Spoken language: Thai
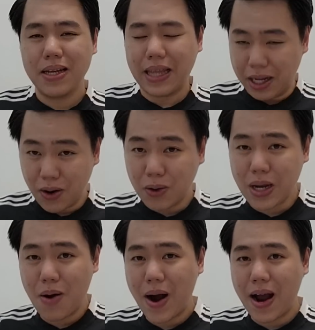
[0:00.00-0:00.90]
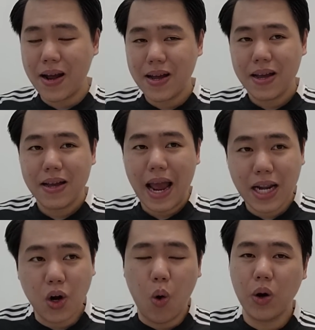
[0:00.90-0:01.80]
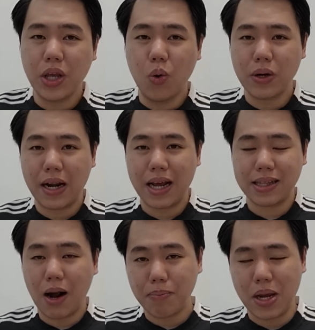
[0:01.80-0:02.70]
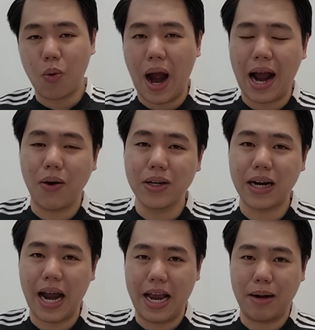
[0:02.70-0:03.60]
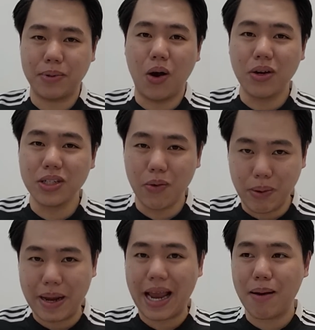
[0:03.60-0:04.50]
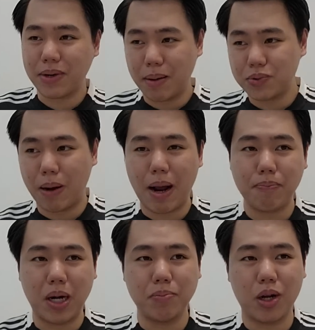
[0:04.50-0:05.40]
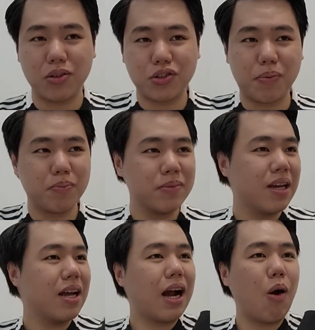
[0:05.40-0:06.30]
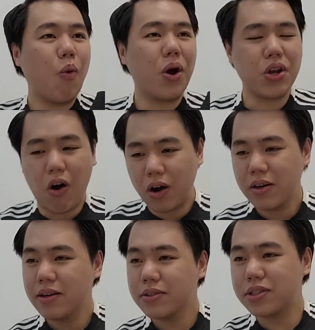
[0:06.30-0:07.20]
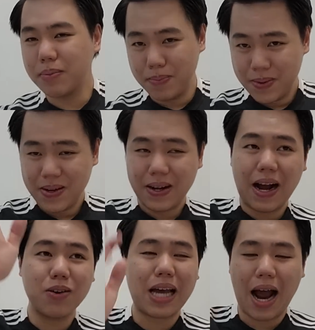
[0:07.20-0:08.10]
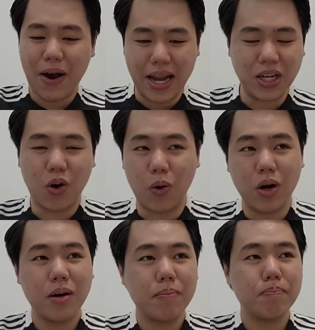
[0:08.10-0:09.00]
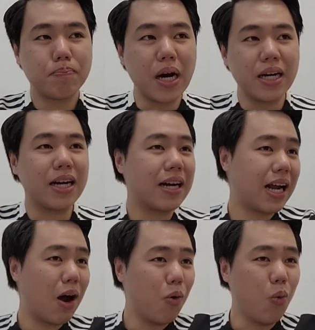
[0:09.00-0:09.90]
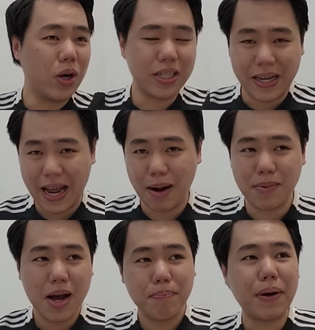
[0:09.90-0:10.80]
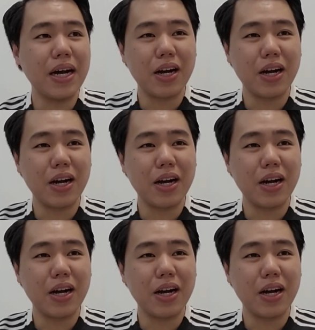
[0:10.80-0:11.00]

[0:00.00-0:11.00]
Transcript: แต่ก็ต้องเข้าใจว่าแอนนิโคในยุคนั้นเนี่ยทางปีกขวาเขาคือใครครับเขาคือเดวิดเบคแฮมครับสามารถเปิดบอลสึบเข้าหัวยอกสึบเข้าเท้าแอนนิโคปึ้งเข้าหัวเชลิงแฮมปึ้ง